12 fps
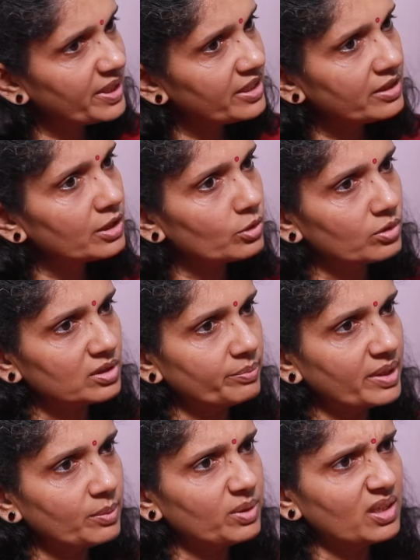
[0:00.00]
செக் பண்ணிகிட்டே
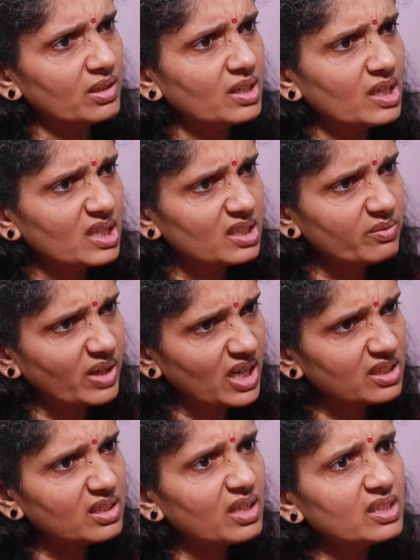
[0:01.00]
இருக்கும் அந்த பேபியை
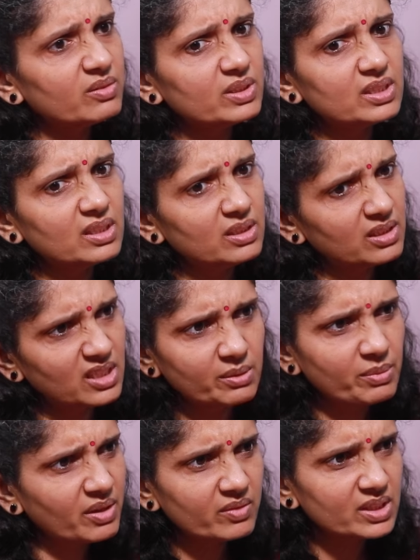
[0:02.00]
இது வளர்ந்தால் இது வந்து
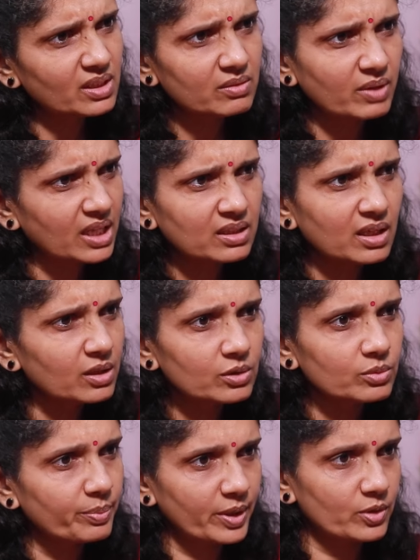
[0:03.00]
இது இனிமேல் வந்து அது
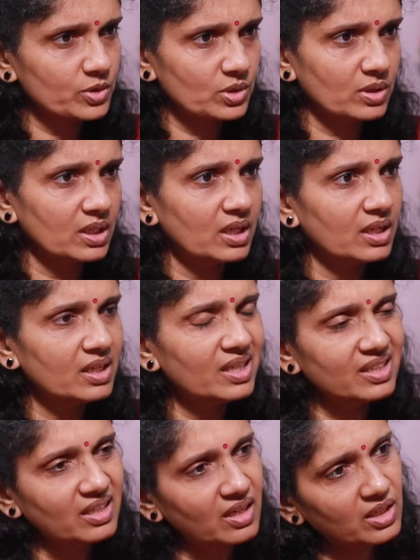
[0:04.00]
வளர்ந்தாலும் அது பிரயோஜனம்
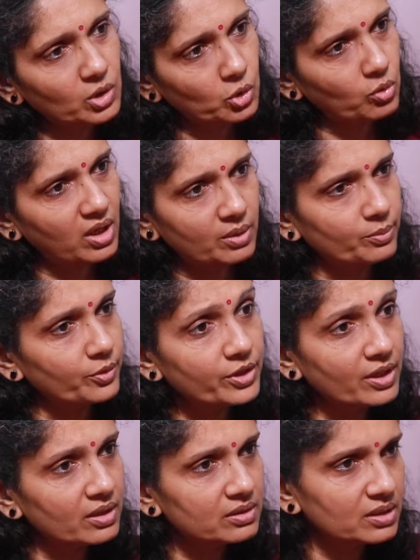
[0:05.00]
இல்லை இல்லை இதால் க்ரோ ஆக
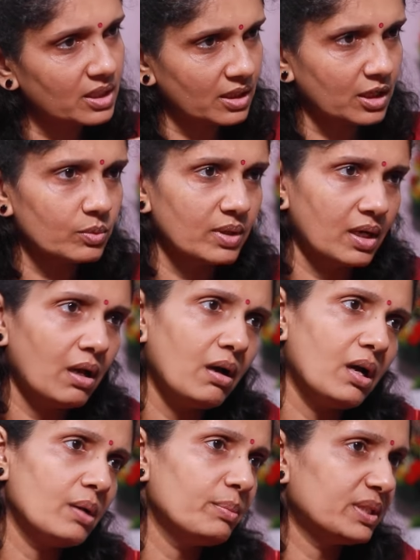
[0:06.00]
முடியாதுன்ற
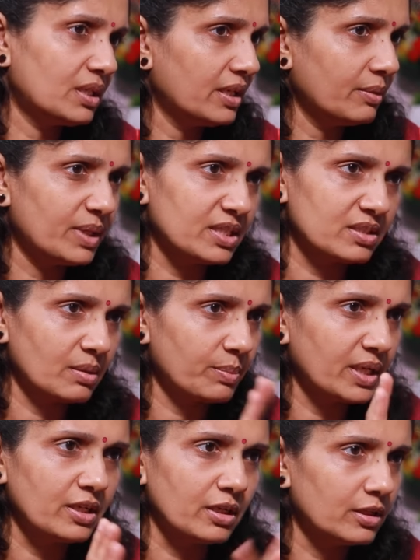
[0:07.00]
கருவெல்லாம் ஆரம்பத்திலேயே
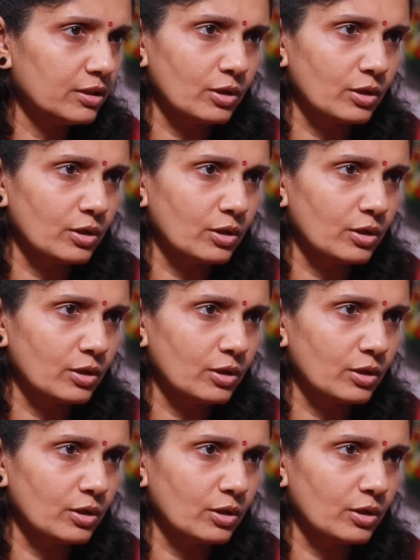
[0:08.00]
பிளட் சப்ளை